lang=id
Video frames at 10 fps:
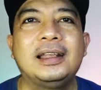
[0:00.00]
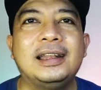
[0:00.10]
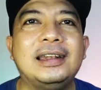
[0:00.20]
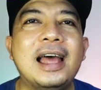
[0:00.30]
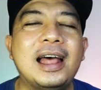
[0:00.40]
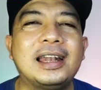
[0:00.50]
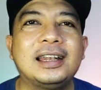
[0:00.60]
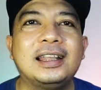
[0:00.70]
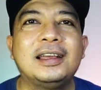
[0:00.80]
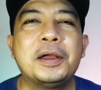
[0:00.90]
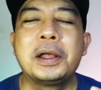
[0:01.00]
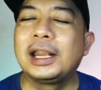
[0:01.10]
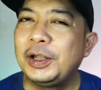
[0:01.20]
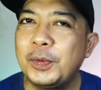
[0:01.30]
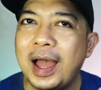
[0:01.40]
dan
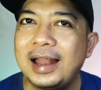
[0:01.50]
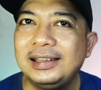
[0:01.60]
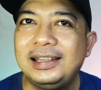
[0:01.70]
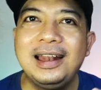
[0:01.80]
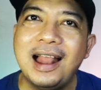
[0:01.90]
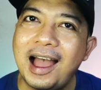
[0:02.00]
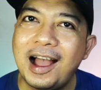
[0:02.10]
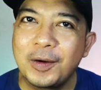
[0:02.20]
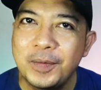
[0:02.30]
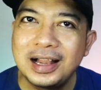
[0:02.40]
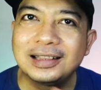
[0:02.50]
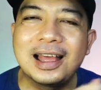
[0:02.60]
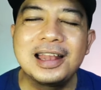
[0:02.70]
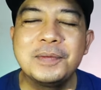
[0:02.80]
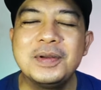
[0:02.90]
Ridwan gila aku bilang
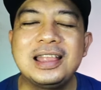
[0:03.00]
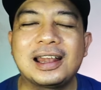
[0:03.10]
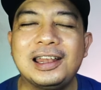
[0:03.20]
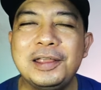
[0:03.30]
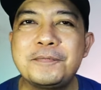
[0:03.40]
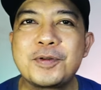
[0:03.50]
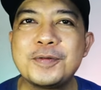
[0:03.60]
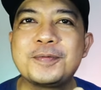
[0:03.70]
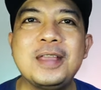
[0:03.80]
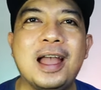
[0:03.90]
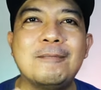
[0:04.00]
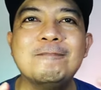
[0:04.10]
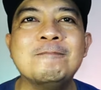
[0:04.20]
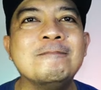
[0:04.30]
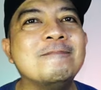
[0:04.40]
tadi beneran improve-nya
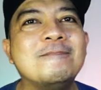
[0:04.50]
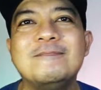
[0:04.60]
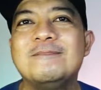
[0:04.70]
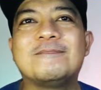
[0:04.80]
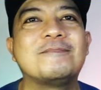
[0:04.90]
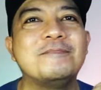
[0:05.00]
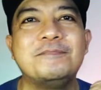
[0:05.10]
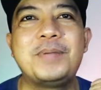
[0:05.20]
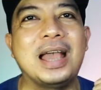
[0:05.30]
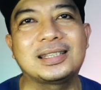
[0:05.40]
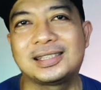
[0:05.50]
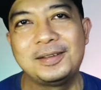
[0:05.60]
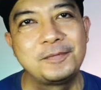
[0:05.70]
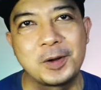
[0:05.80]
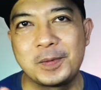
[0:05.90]
hmm best
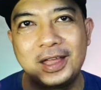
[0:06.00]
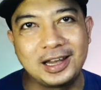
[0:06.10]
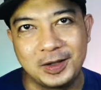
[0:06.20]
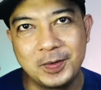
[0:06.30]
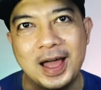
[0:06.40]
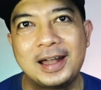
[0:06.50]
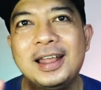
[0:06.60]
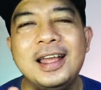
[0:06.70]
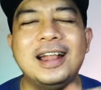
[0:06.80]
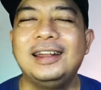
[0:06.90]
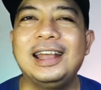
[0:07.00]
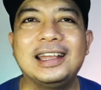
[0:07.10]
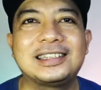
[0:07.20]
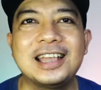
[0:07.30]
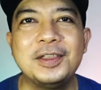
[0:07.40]
improve-nya Ridwan
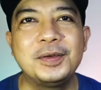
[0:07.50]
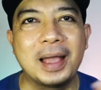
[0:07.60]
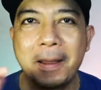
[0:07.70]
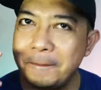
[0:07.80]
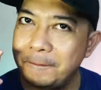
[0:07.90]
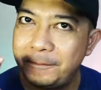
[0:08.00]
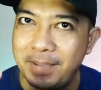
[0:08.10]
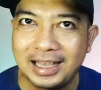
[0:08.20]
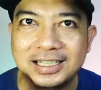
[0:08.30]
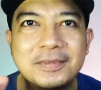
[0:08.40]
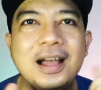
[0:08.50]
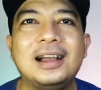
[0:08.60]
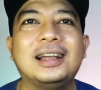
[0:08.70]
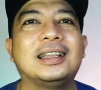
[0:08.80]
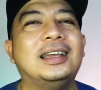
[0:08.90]
dance-nya juga best
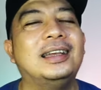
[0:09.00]
banget